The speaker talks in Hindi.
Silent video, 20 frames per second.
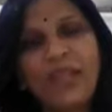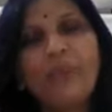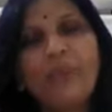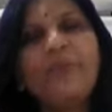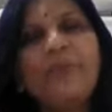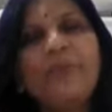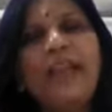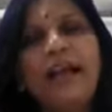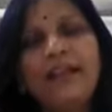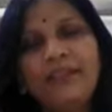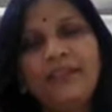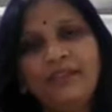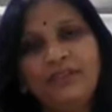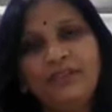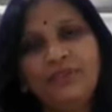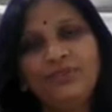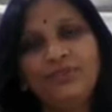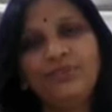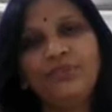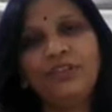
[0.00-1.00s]
नाभिनाल
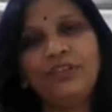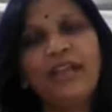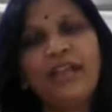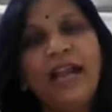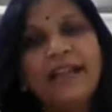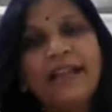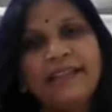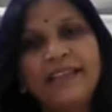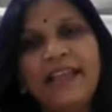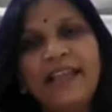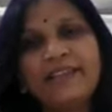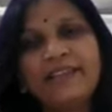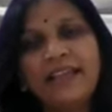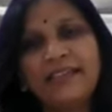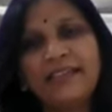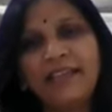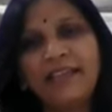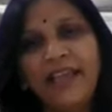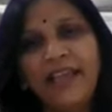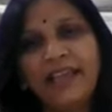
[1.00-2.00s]
को काट दिया
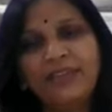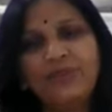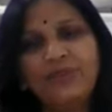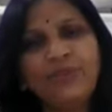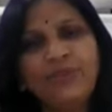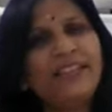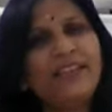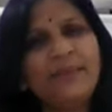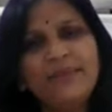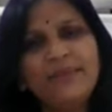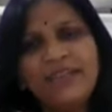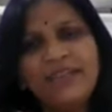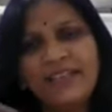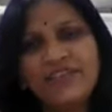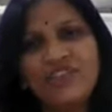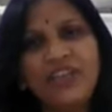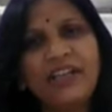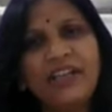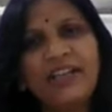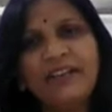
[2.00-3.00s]
जाता है तो एकदम से
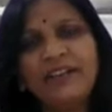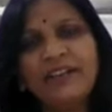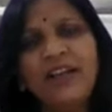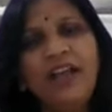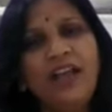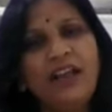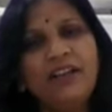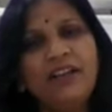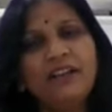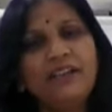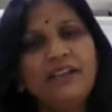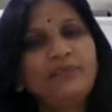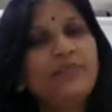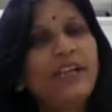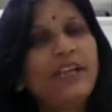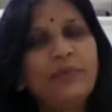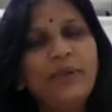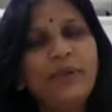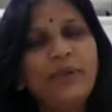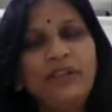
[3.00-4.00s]
शरीर
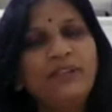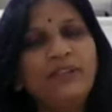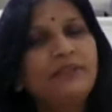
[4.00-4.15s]
गर्भ